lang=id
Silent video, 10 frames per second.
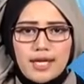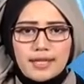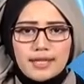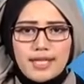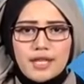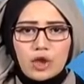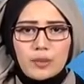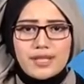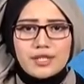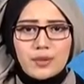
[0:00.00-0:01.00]
Tidak ada
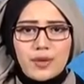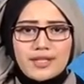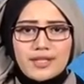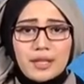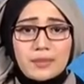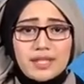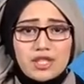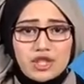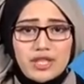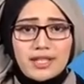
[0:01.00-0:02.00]
korban jiwa dalam
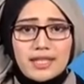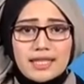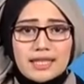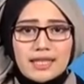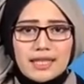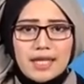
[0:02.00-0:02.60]
insiden ini,